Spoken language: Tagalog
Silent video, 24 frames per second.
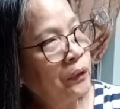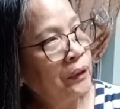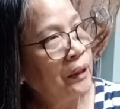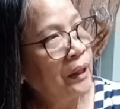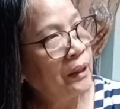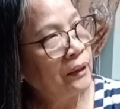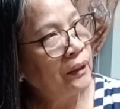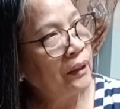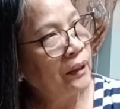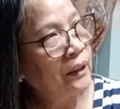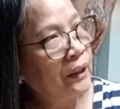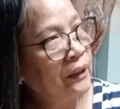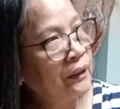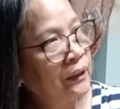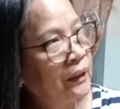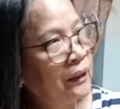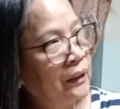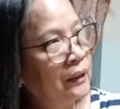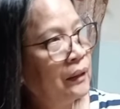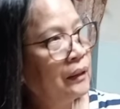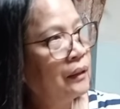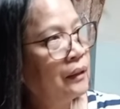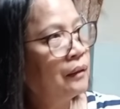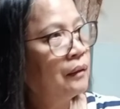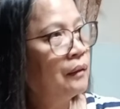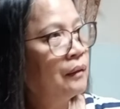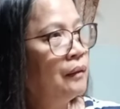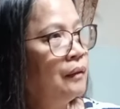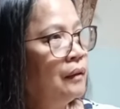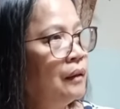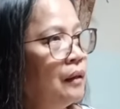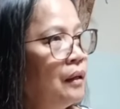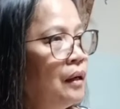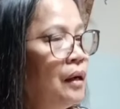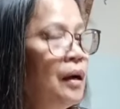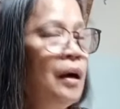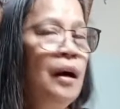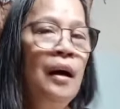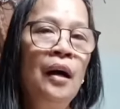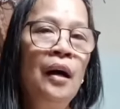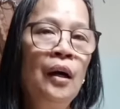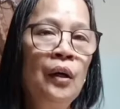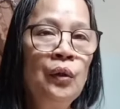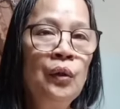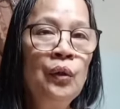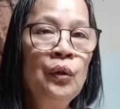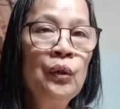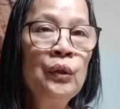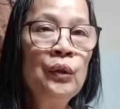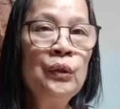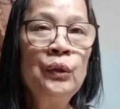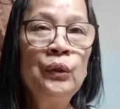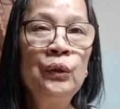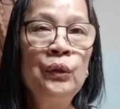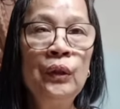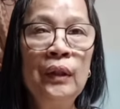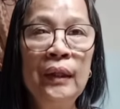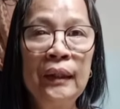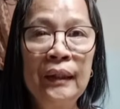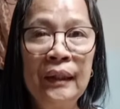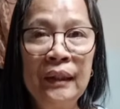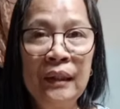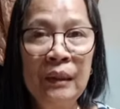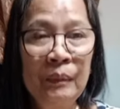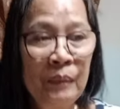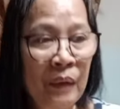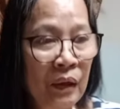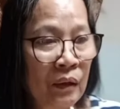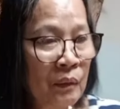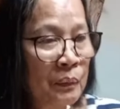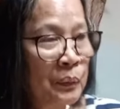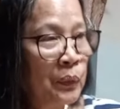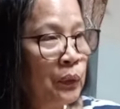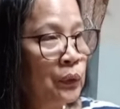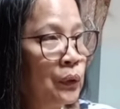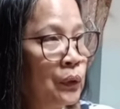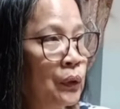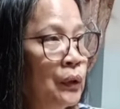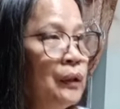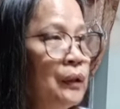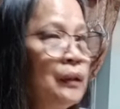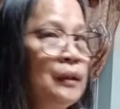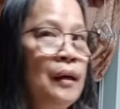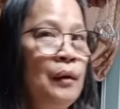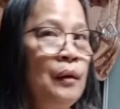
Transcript: natin lagyan ng, kung gusto nyo lagyan ng makapuno,